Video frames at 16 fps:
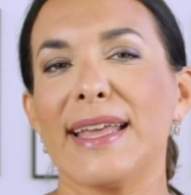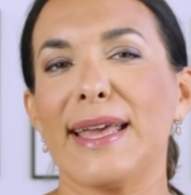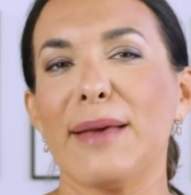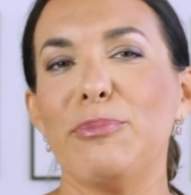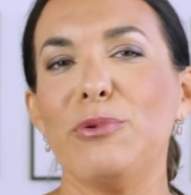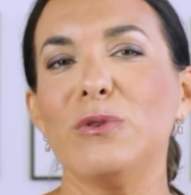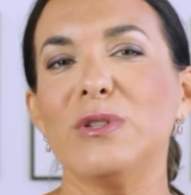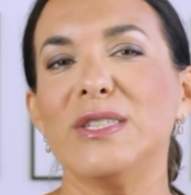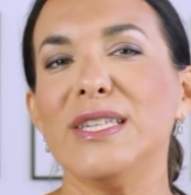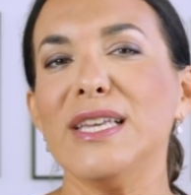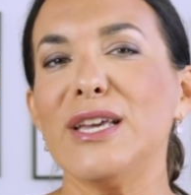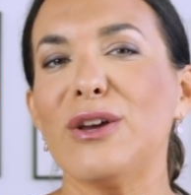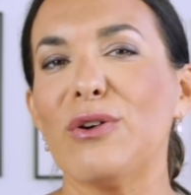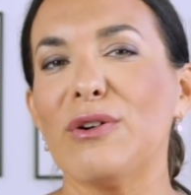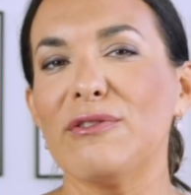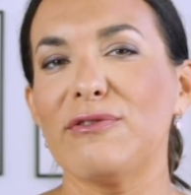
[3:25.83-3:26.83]
che più
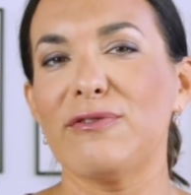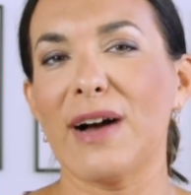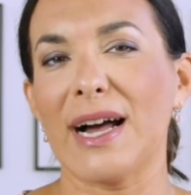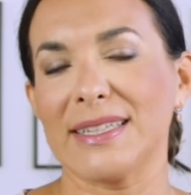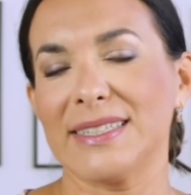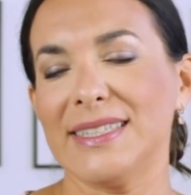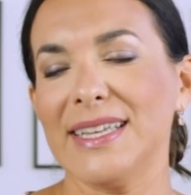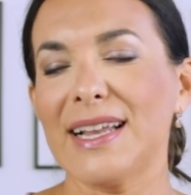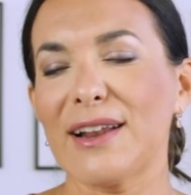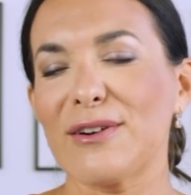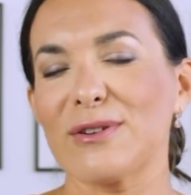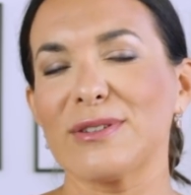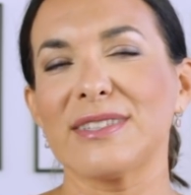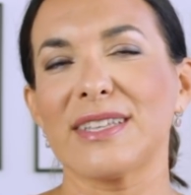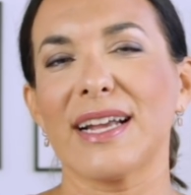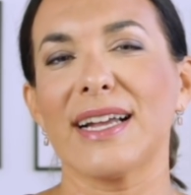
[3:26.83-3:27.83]
si confà sia alla
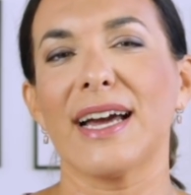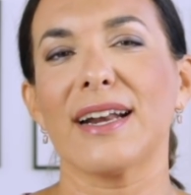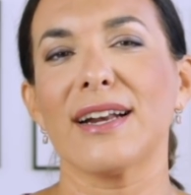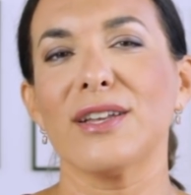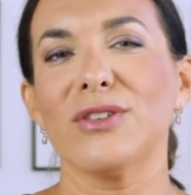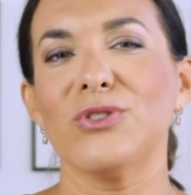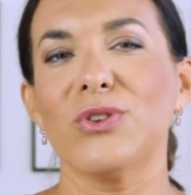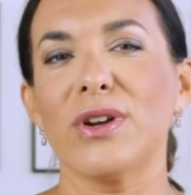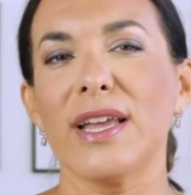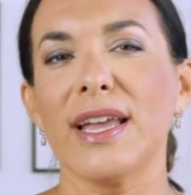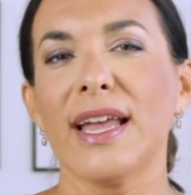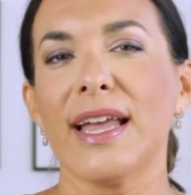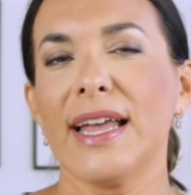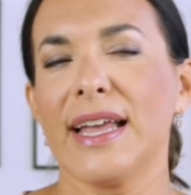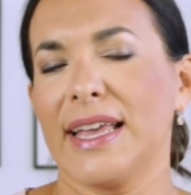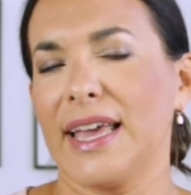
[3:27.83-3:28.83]
nostra carnagione
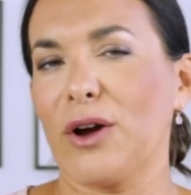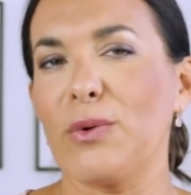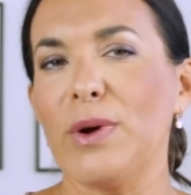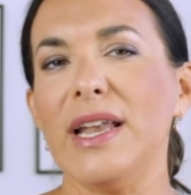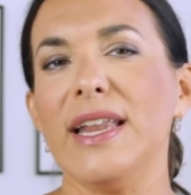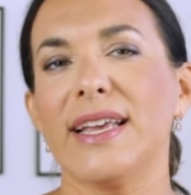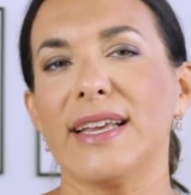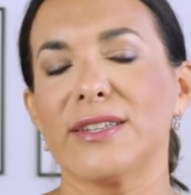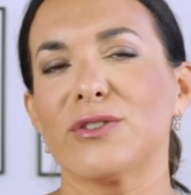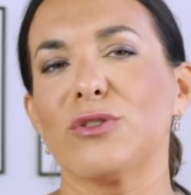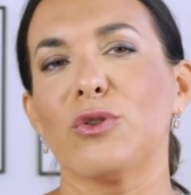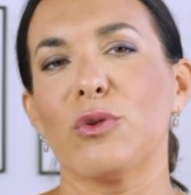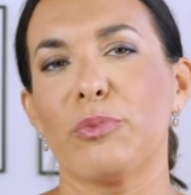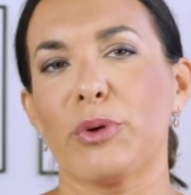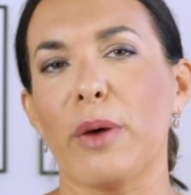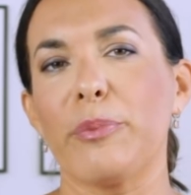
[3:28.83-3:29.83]
che a quelli che
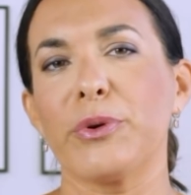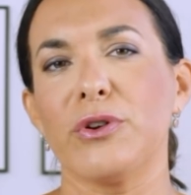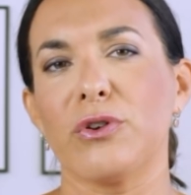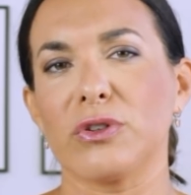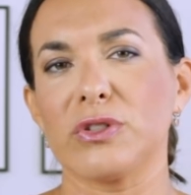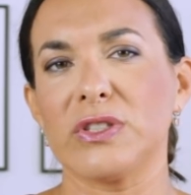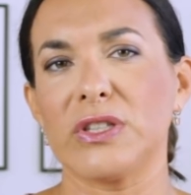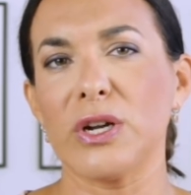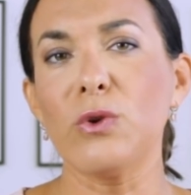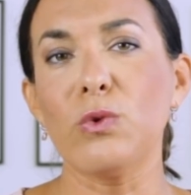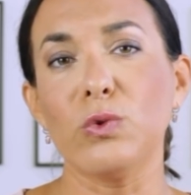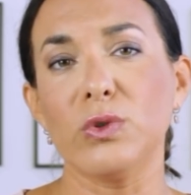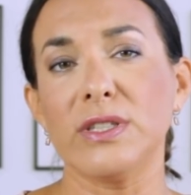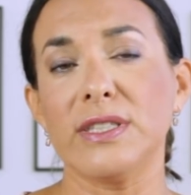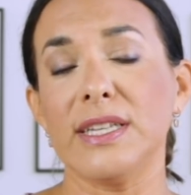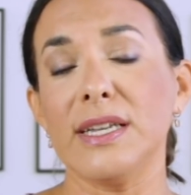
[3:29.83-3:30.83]
sono proprio i nostri
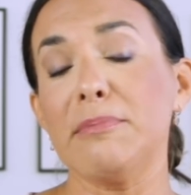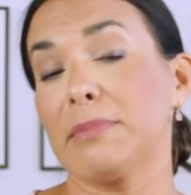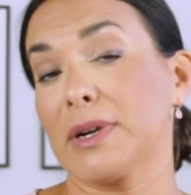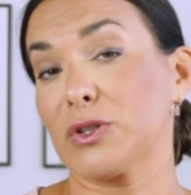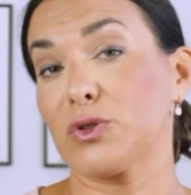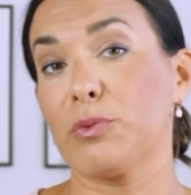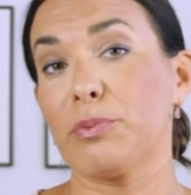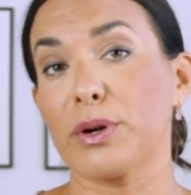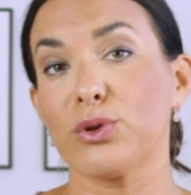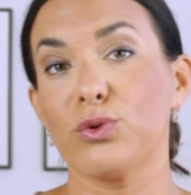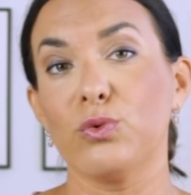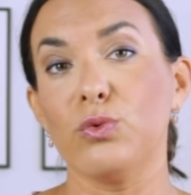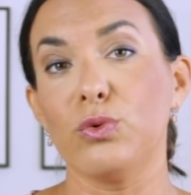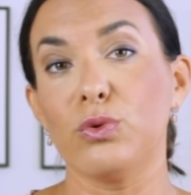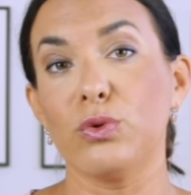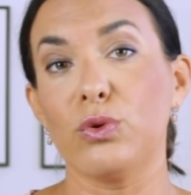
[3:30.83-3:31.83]
gusti, ma
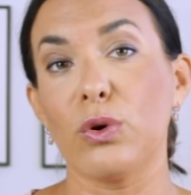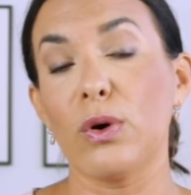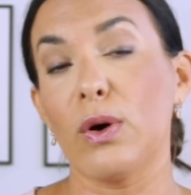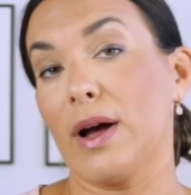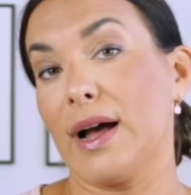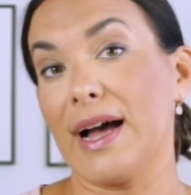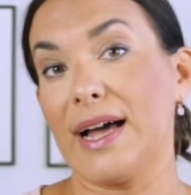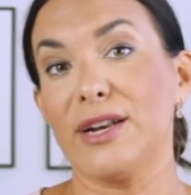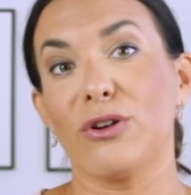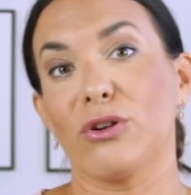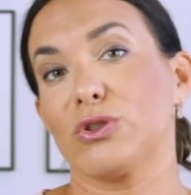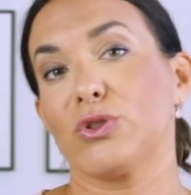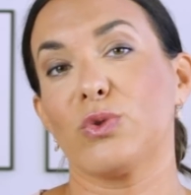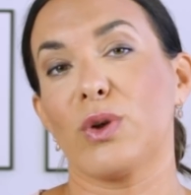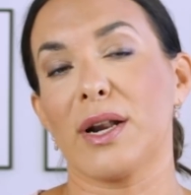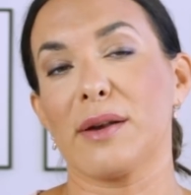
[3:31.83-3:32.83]
soprattutto al
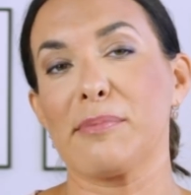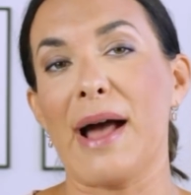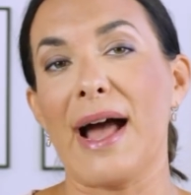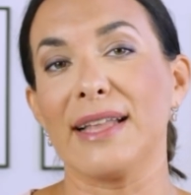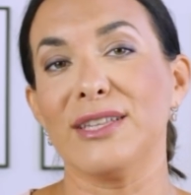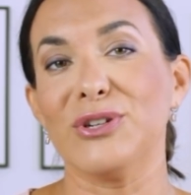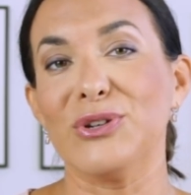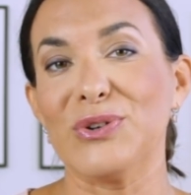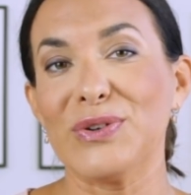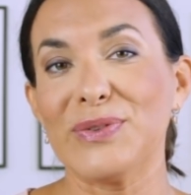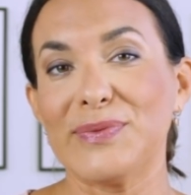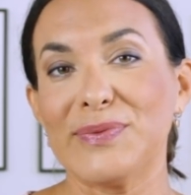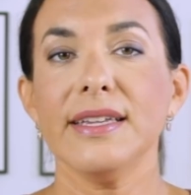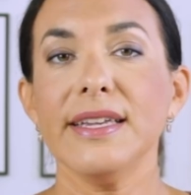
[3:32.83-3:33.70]
nostro armadio.